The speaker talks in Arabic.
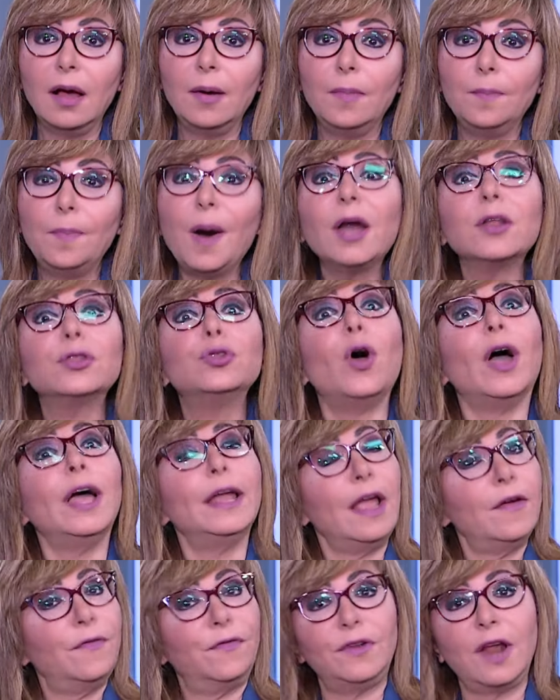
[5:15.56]
برضو
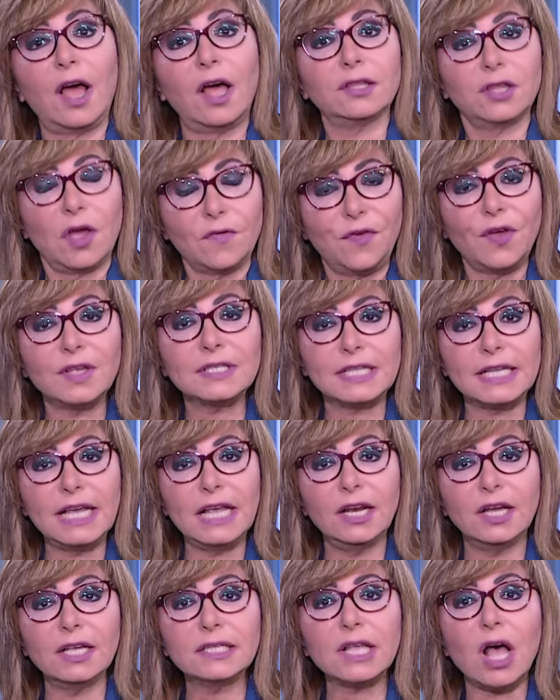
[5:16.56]
عرفنا
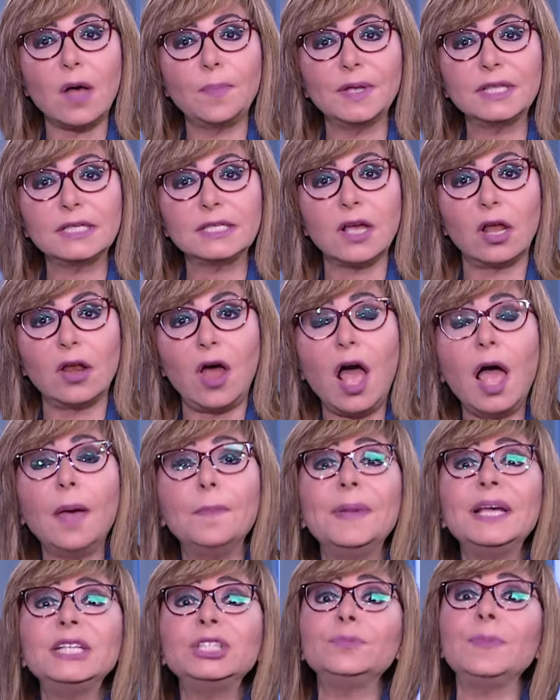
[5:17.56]
تفاصيل إصابة صلاح
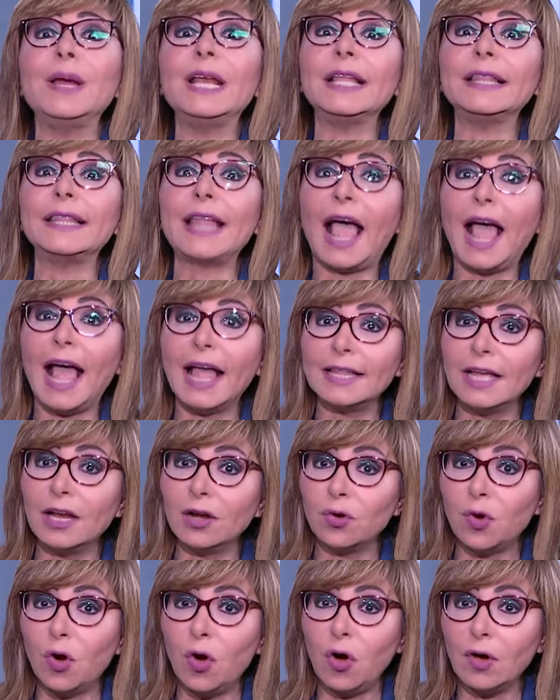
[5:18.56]
مش من اتحاد
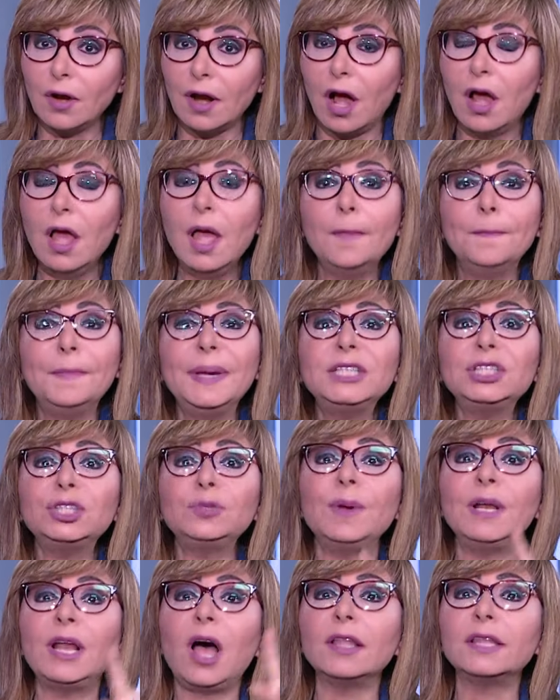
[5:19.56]
الكورة
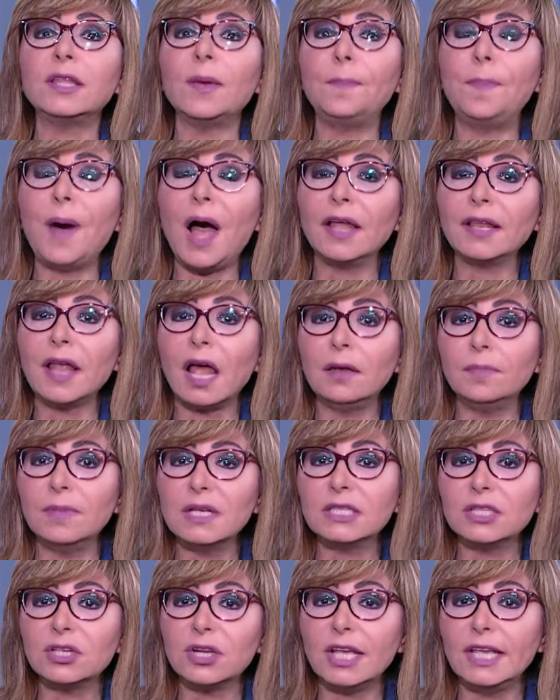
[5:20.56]
مش من أطبائنا
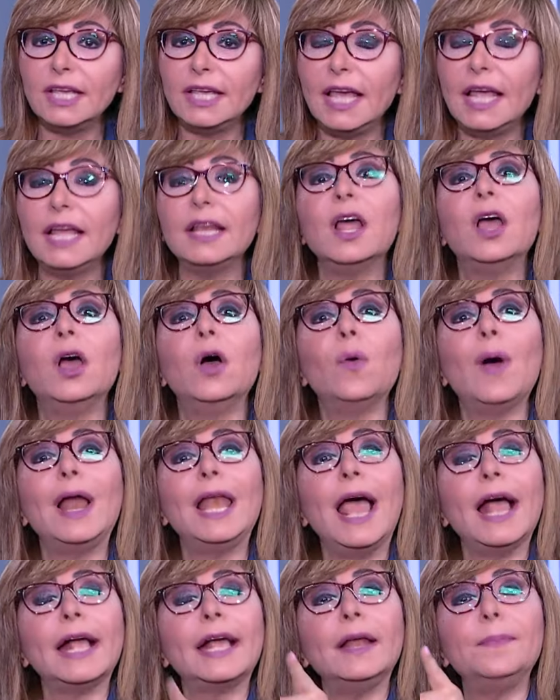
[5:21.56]
المصريين
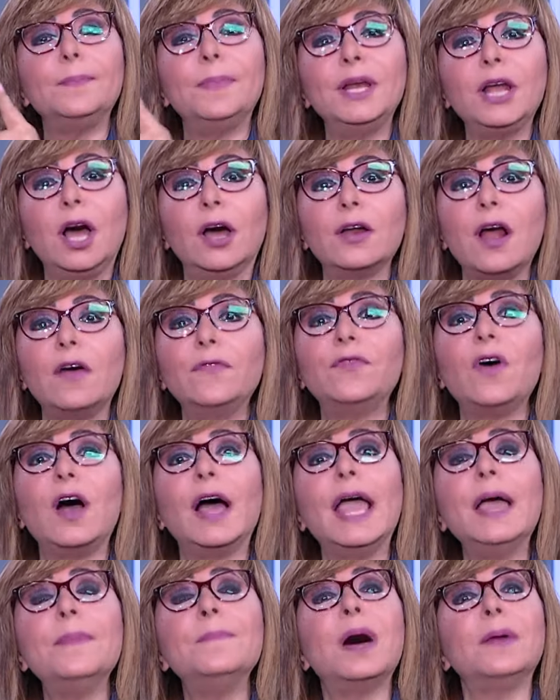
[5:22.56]
ولكن بنعرفها
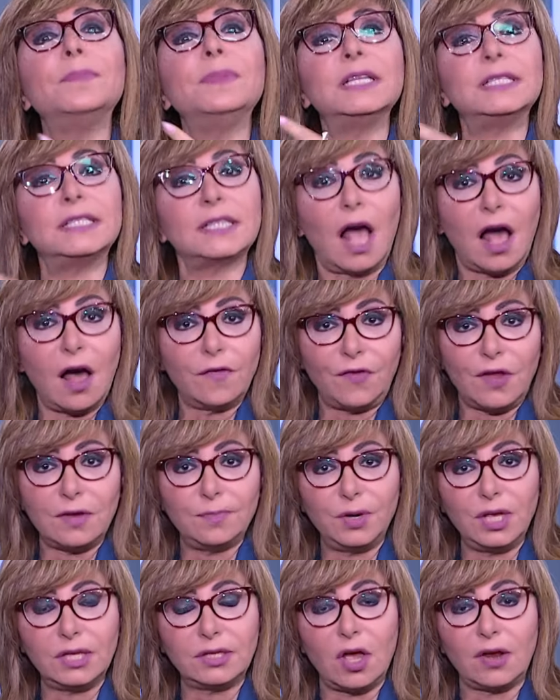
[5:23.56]
إما من الصحافة
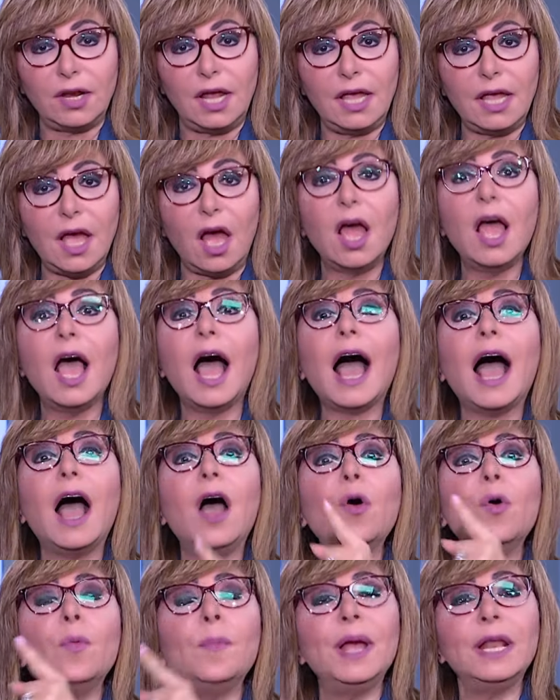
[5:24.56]
البريطانية
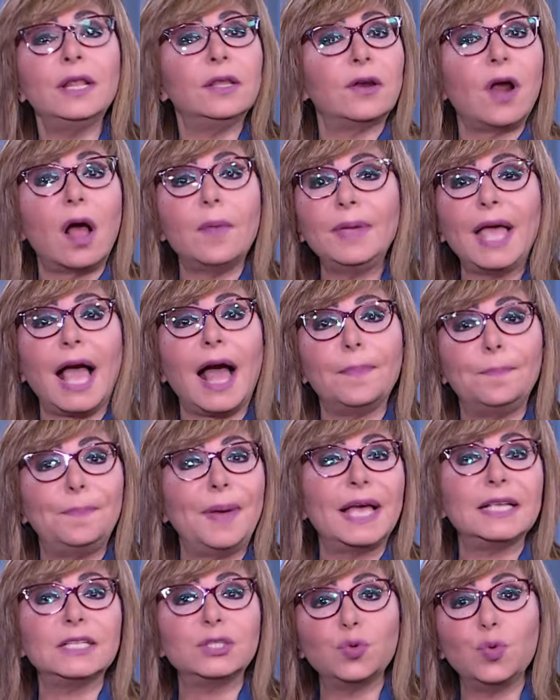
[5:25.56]
أو من رامي
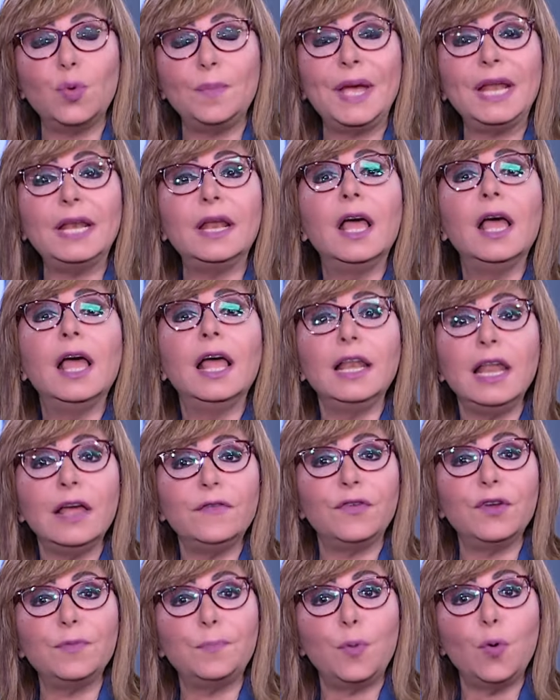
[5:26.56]
عباس ومن
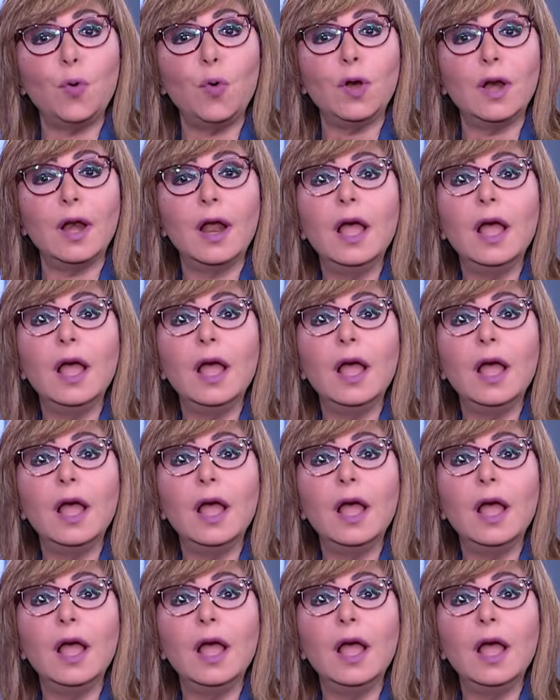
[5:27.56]
ليفربول